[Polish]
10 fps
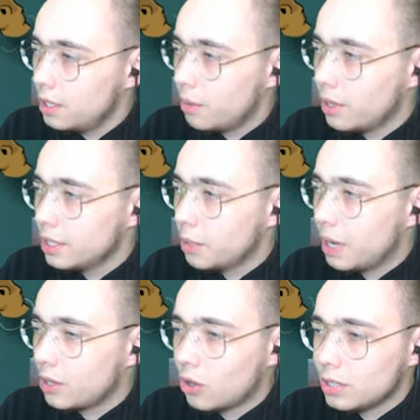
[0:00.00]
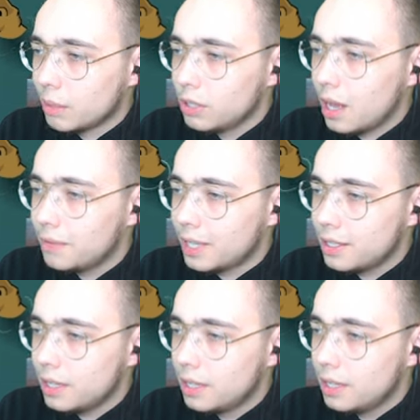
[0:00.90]
Nie mogę, dobra, a kokosa mu daję
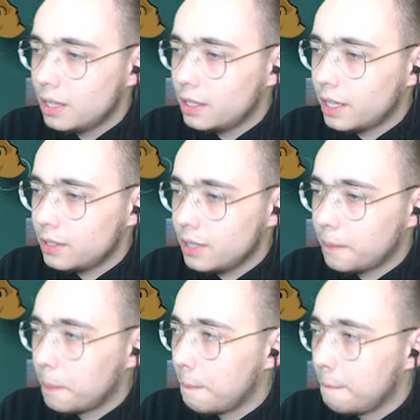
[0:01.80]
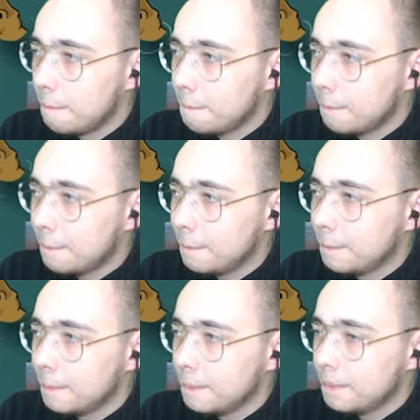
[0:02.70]
wsadzę. Też nie.
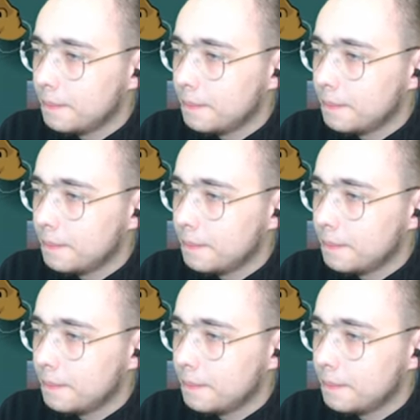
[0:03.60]
Mm.